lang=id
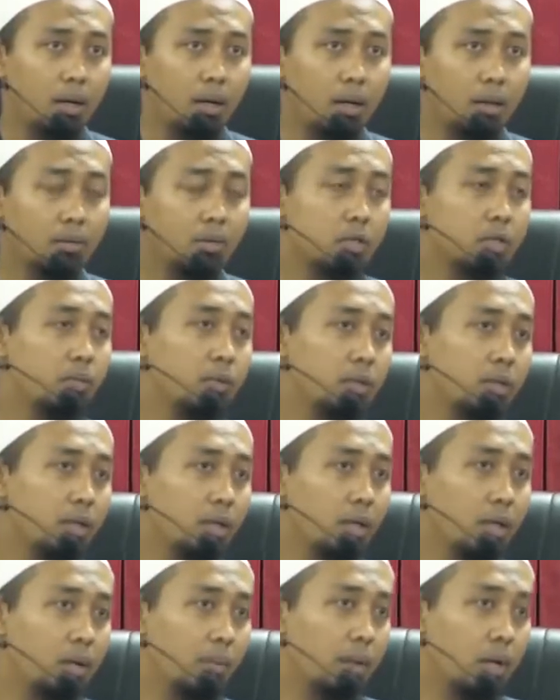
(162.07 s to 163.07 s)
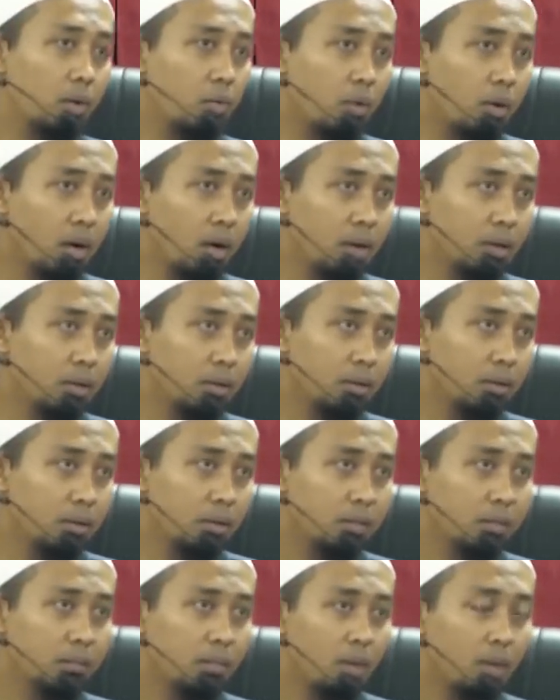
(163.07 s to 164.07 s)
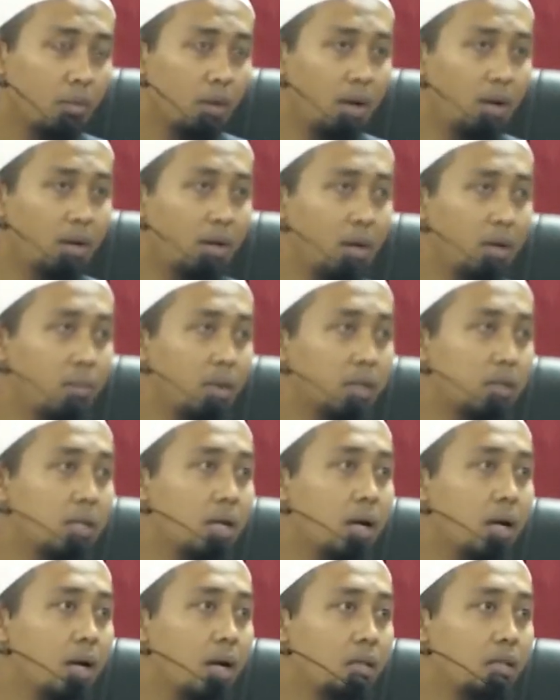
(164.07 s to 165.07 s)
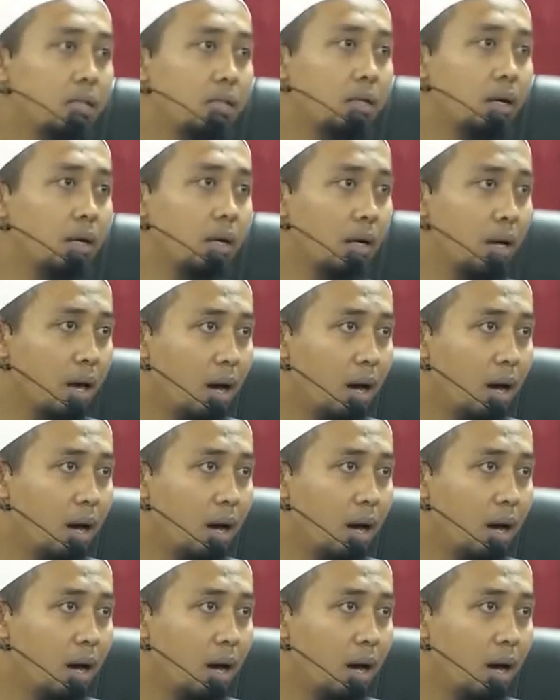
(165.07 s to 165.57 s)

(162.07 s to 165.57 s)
Allah sebutkan dalam Al-Qur'an wa annal masajida